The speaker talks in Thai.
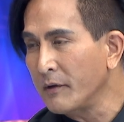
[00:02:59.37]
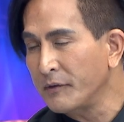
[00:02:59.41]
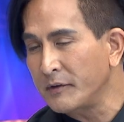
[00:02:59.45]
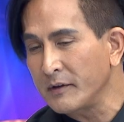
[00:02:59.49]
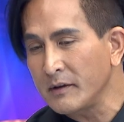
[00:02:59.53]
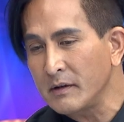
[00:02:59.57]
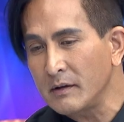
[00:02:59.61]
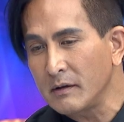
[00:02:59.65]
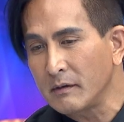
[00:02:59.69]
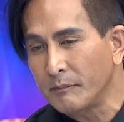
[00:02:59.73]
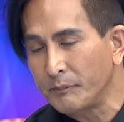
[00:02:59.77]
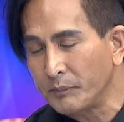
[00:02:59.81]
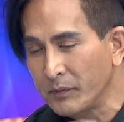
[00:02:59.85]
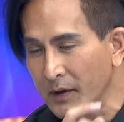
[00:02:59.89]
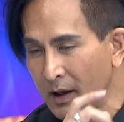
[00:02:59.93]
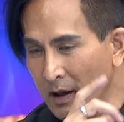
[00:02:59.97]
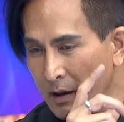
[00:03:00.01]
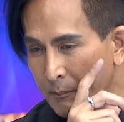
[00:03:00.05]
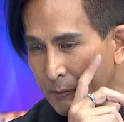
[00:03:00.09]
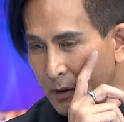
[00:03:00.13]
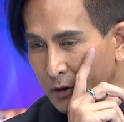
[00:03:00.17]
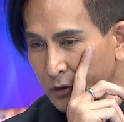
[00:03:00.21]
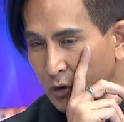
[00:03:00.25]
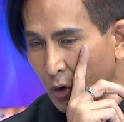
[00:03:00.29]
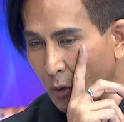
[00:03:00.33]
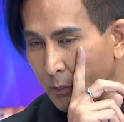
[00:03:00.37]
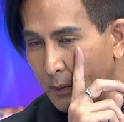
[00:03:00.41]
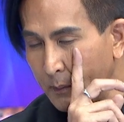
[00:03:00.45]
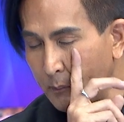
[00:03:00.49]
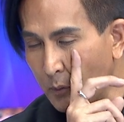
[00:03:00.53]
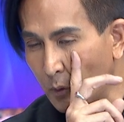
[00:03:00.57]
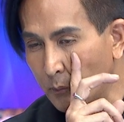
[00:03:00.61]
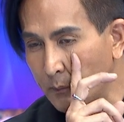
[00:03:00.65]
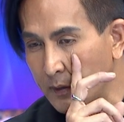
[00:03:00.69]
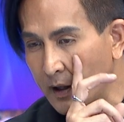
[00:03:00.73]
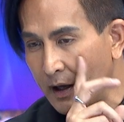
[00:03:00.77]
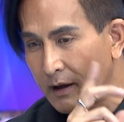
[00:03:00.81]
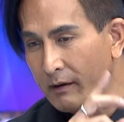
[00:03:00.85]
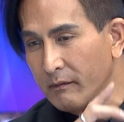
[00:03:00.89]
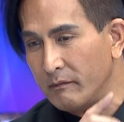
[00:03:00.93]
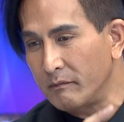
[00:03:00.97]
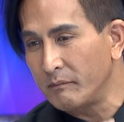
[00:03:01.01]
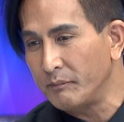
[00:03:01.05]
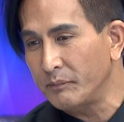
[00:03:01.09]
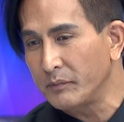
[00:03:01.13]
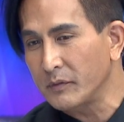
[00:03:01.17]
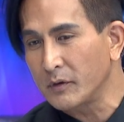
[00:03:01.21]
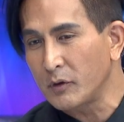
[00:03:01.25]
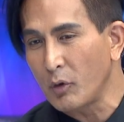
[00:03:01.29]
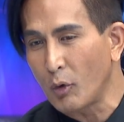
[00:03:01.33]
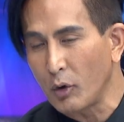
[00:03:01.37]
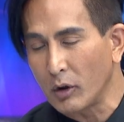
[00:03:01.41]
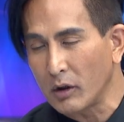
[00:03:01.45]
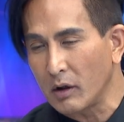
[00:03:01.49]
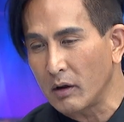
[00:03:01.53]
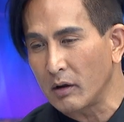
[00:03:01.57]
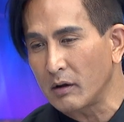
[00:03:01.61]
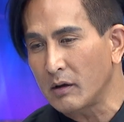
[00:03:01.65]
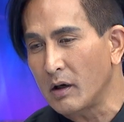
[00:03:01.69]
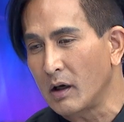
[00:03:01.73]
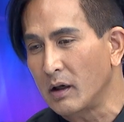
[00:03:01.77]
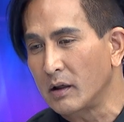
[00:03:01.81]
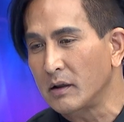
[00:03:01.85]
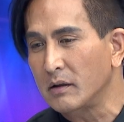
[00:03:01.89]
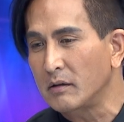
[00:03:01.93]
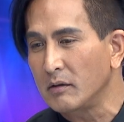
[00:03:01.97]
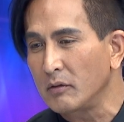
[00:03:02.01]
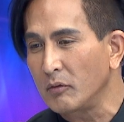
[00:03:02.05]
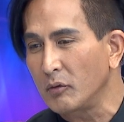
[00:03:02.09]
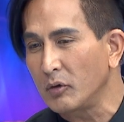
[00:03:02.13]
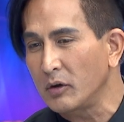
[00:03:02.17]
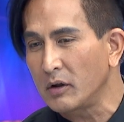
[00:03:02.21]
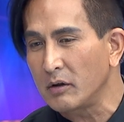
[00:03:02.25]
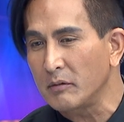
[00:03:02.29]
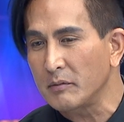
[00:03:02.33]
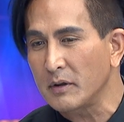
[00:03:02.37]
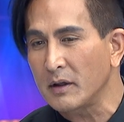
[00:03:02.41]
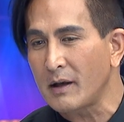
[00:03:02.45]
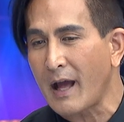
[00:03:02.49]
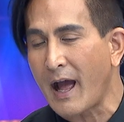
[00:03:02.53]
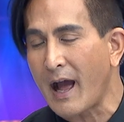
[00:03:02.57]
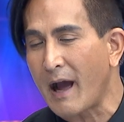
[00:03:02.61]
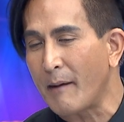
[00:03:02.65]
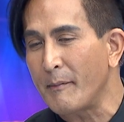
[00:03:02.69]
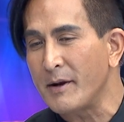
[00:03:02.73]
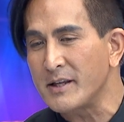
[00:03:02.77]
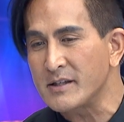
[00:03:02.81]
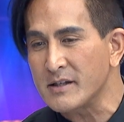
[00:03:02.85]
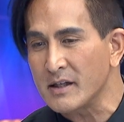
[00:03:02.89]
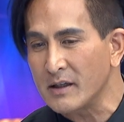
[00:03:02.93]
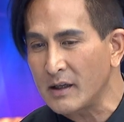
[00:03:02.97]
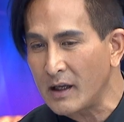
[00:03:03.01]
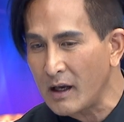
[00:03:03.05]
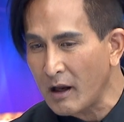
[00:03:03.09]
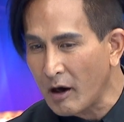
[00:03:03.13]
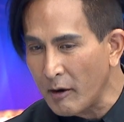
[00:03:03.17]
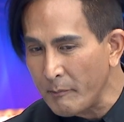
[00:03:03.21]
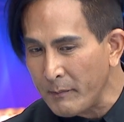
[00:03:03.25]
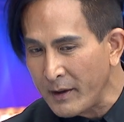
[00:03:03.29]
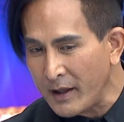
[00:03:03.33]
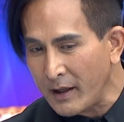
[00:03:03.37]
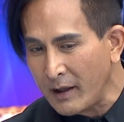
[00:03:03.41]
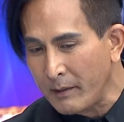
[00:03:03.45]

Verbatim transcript: ซึ่งพอตกไปปุ๊บเนี่ยทุกคนก็เกิดนู่นนี่หาไม่เจอแล้วก็